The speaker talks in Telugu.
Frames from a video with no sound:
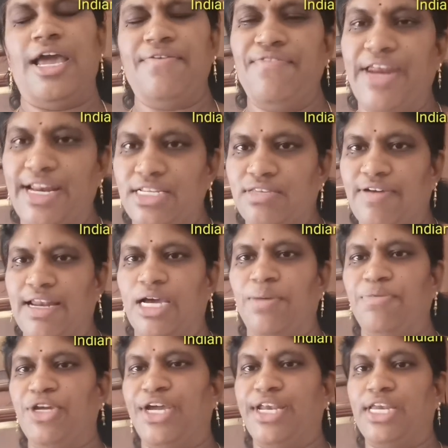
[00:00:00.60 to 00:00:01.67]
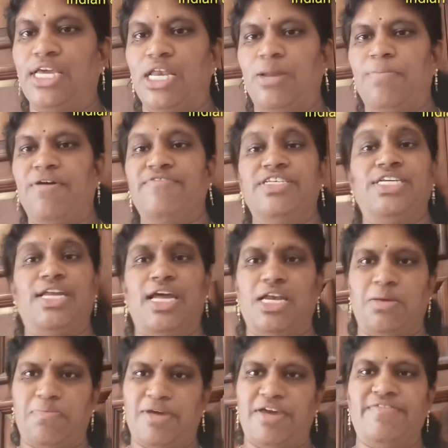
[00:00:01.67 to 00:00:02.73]
హాయ్ ఫ్రెండ్స్ వెల్కమ్ టు ఇండియన్ మమజూరా
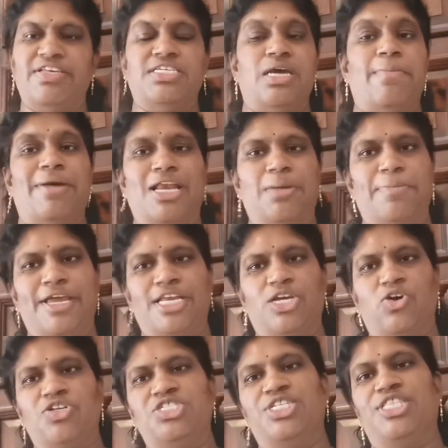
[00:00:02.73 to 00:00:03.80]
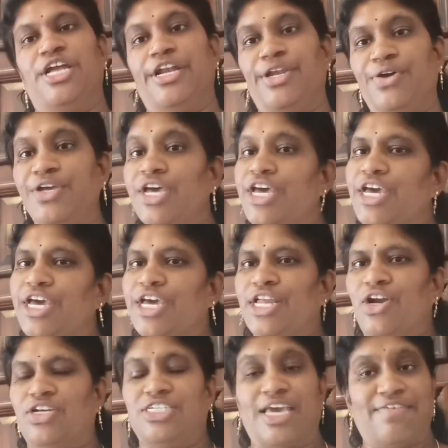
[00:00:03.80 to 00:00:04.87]
అని మీ విజయ మళ్ళీ మీ ఇంటికి వచ్చిందండి
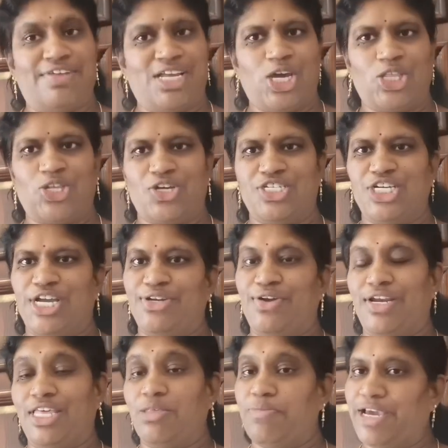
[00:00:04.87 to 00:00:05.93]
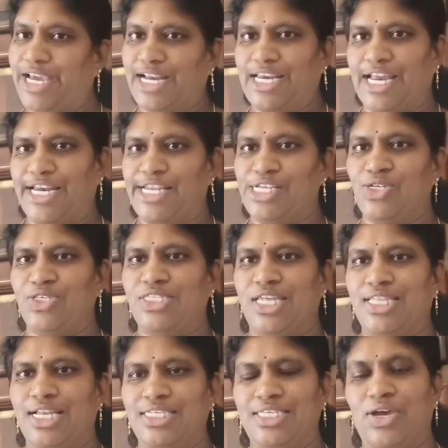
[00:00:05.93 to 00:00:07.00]
ఈరోజు ఏ వీడియోతో వచ్చాను అనేది మీకే టైటిల్ చూస్తే
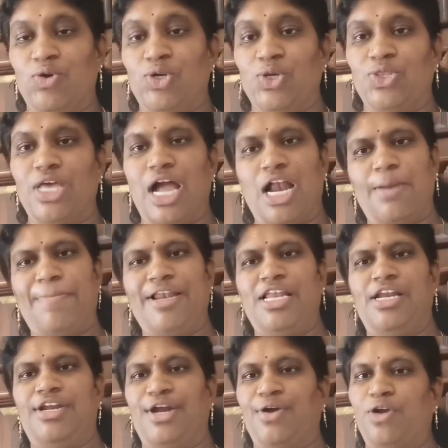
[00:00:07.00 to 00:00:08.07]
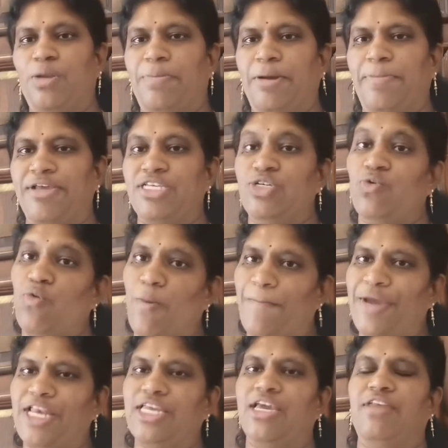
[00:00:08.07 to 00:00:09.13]
తెలిసే ఉంటుంది ఆడపిల్లల రంగుల ప్రపంచం
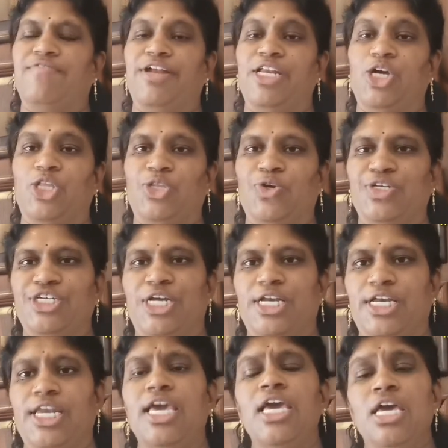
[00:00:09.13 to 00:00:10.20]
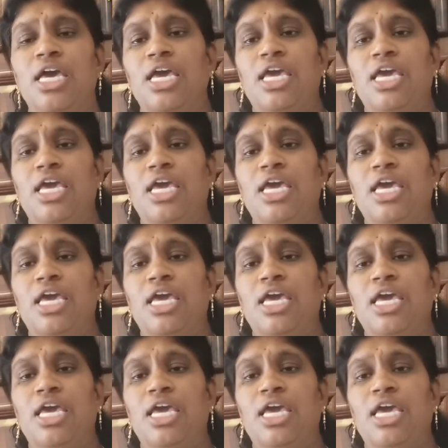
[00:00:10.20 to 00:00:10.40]
ఒపీనియన్ వీడియోతో వచ్చానండి